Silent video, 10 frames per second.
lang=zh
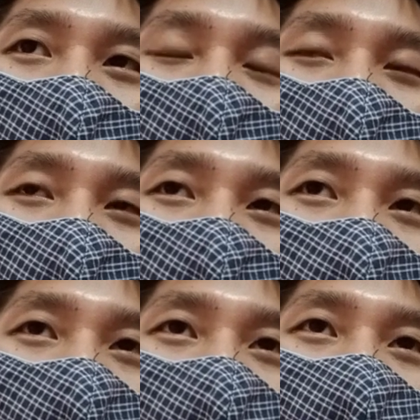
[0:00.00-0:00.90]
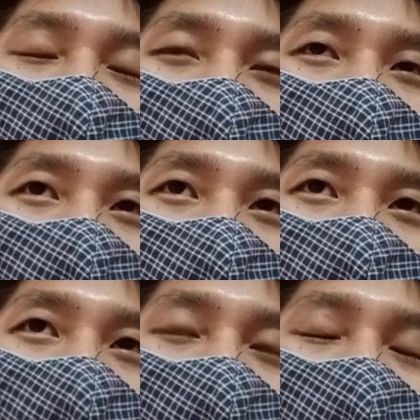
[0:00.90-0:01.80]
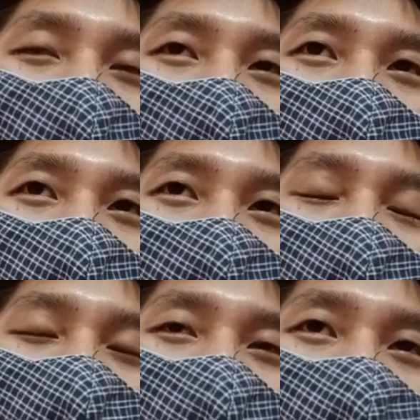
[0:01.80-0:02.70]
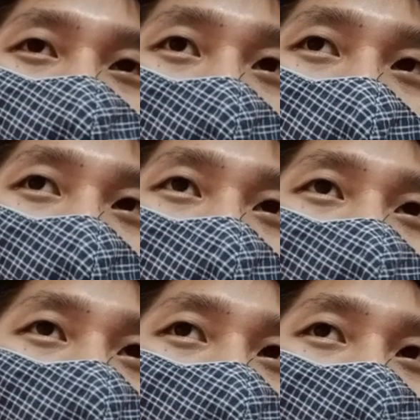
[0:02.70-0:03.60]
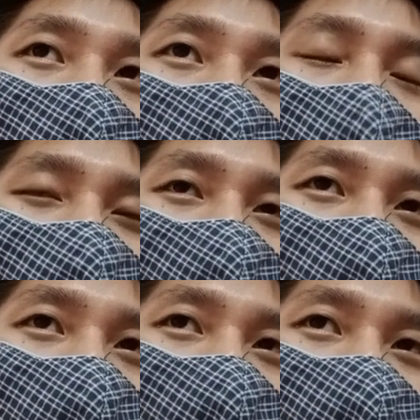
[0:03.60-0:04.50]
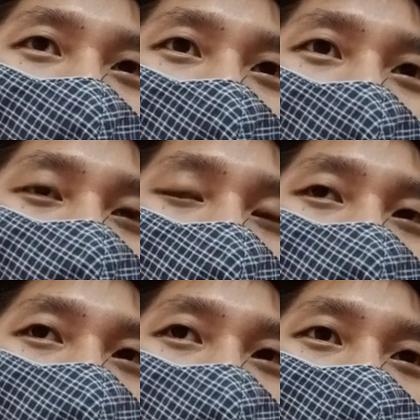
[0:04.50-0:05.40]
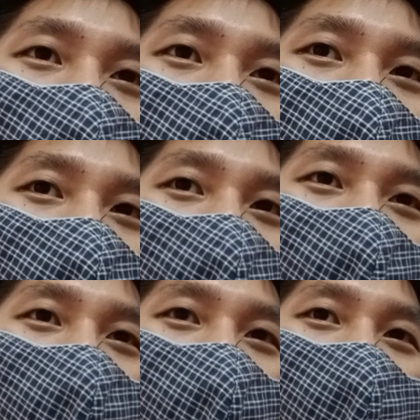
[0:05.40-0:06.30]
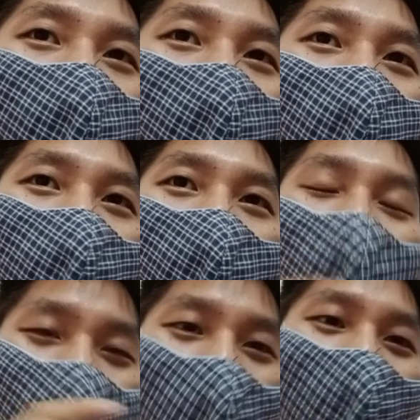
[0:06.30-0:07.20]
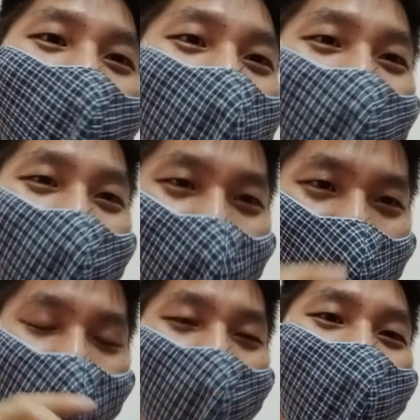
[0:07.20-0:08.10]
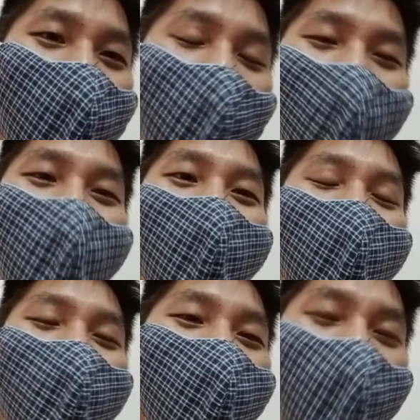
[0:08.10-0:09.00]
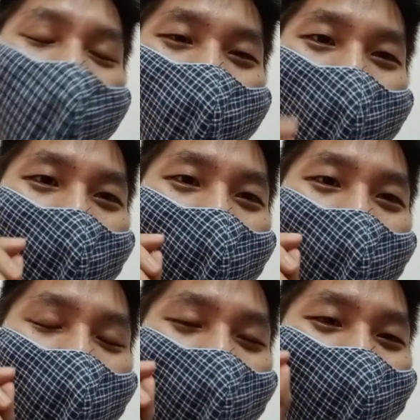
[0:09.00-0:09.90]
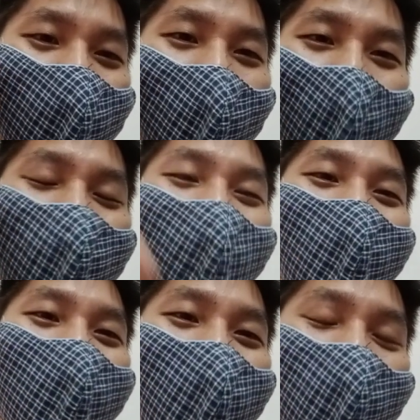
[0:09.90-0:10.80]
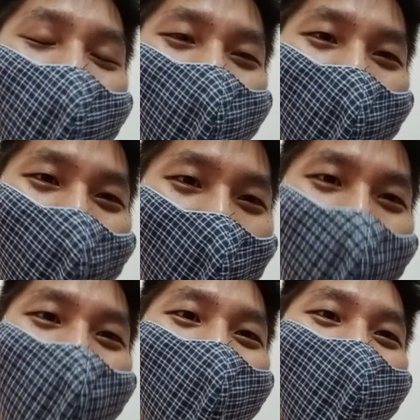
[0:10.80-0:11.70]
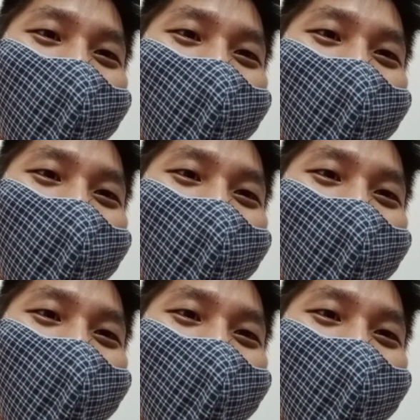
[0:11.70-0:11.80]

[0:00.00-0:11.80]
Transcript: 然后呃，好像讲中国，他是真的是看准就是猫山王，哦，就是黑刺那种，就是呃，M 着你这个品种来打的。